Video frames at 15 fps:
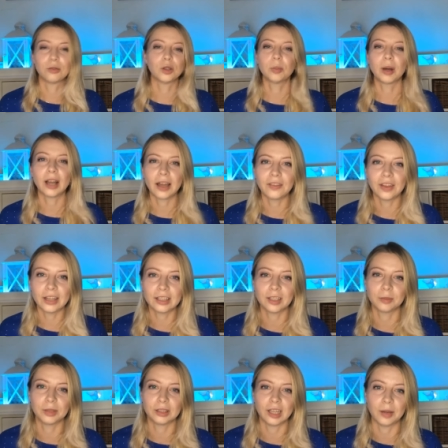Вот пока на
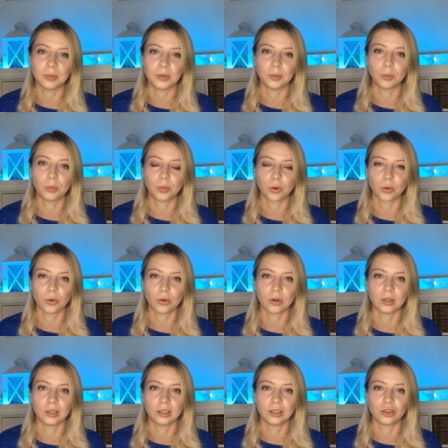этом этапе
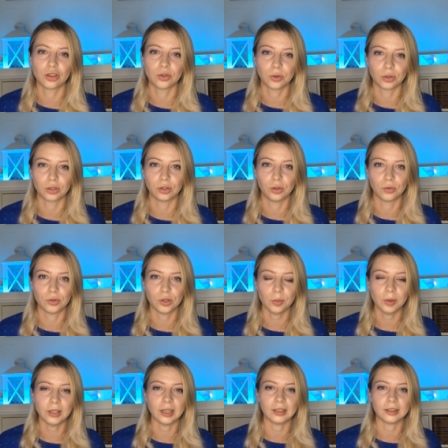про э, четвертый дом
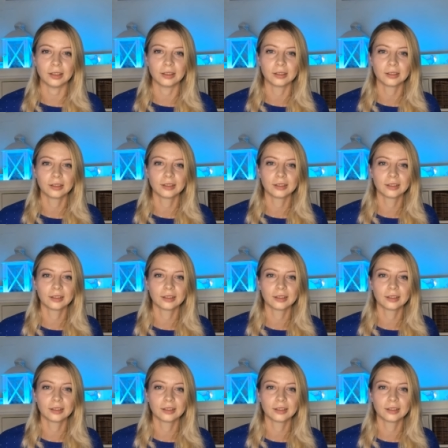все понятно?